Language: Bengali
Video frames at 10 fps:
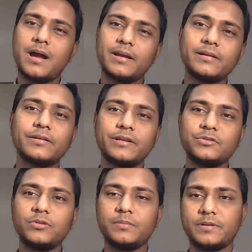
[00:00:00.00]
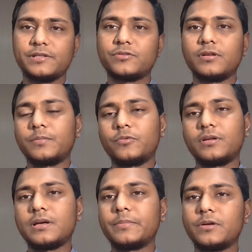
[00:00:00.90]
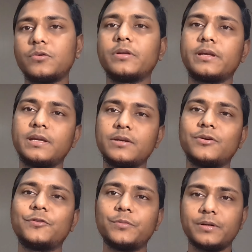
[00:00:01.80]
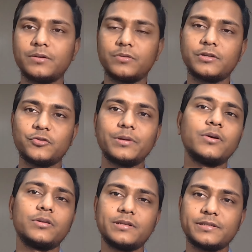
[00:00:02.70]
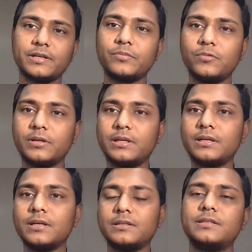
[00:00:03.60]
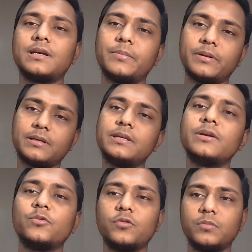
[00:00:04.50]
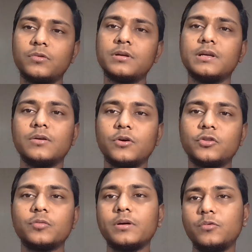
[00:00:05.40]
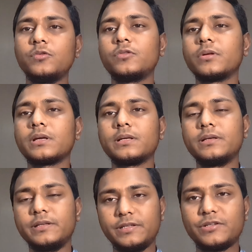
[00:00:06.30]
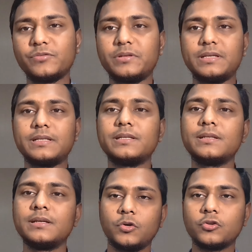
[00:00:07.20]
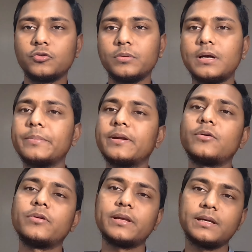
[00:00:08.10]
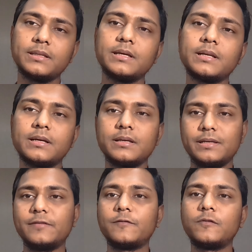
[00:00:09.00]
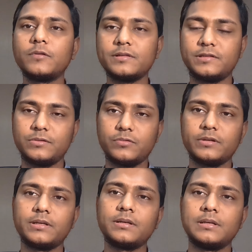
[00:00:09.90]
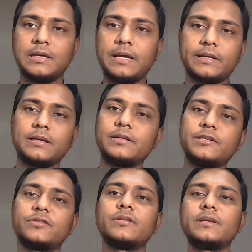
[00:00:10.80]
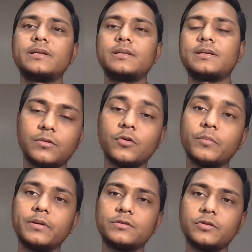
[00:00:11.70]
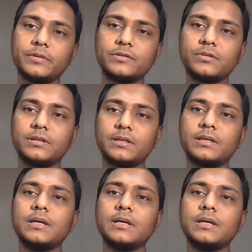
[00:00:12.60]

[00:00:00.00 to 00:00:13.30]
আন্ডার গ্রাজুয়েট পাশ করার পরে আমরা অনেকেই হয়তোবা অনেক সময় হতাশায় ভুগি যে আমরা কি করব অথবা হুট করে একটা ডিসিশন নিয়ে নিই অথবা আমরা অনেকের দ্বারা ইনফ্লুয়েসড হয়ে একটা ডিসিশন নিয়ে নিই গভর্নমেন্ট জবের জন্য